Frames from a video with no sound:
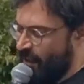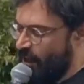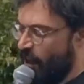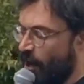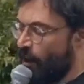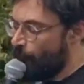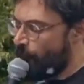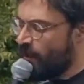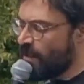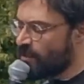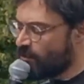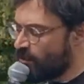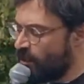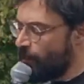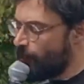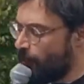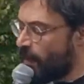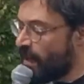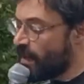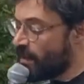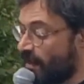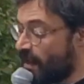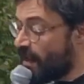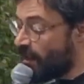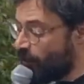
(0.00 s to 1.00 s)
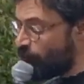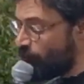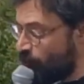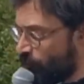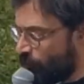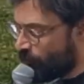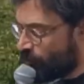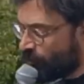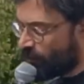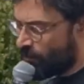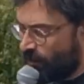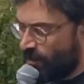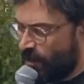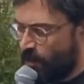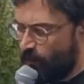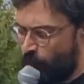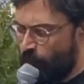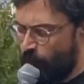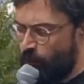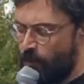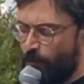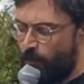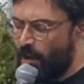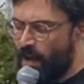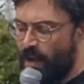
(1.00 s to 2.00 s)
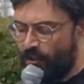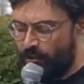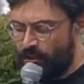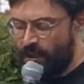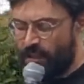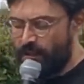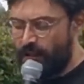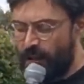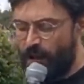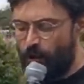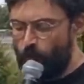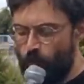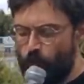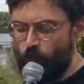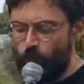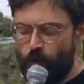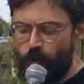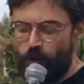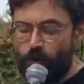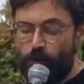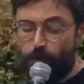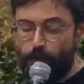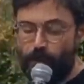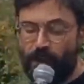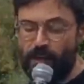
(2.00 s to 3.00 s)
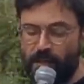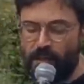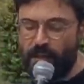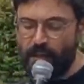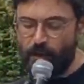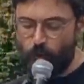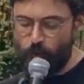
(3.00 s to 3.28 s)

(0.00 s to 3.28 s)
En passant par Carluc et puis par Benaou, près des